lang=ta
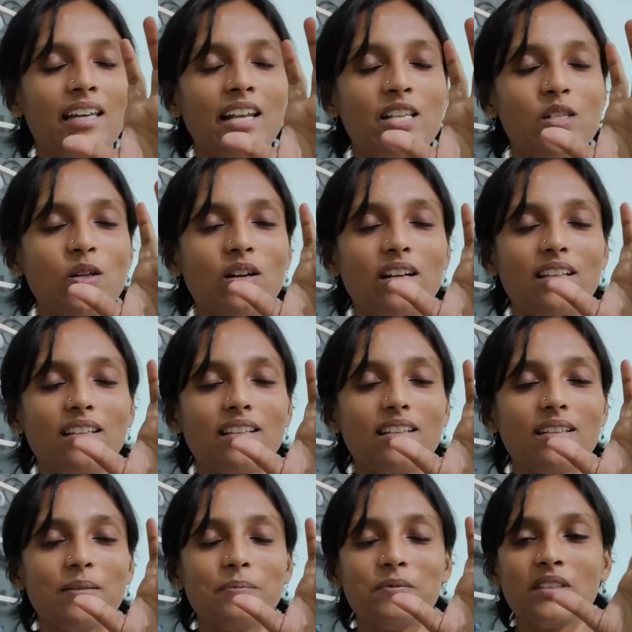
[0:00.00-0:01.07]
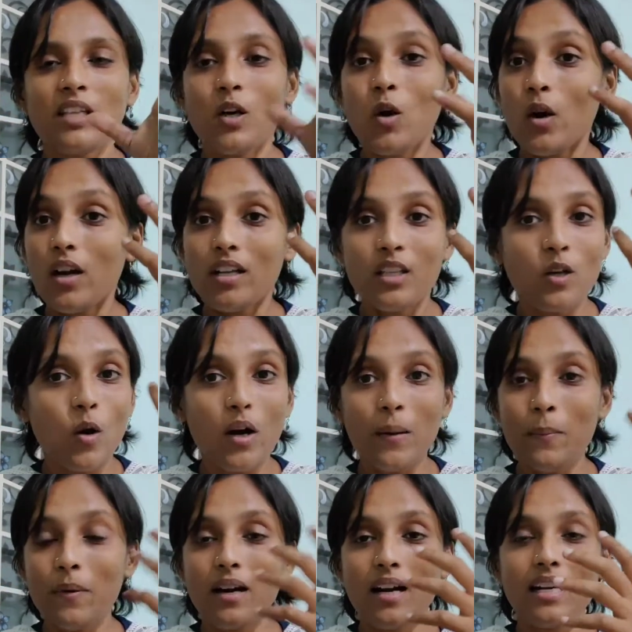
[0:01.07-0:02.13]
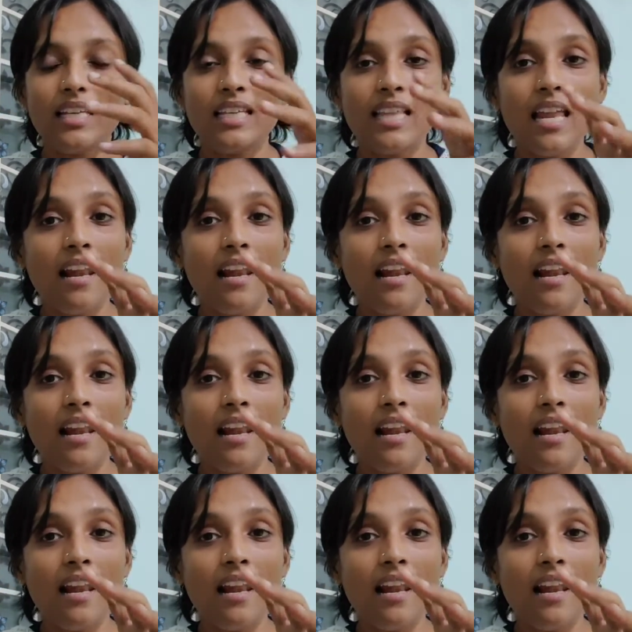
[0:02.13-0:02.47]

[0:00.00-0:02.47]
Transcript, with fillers: என்ன சொல்றது இந்த குழப்பங்கள்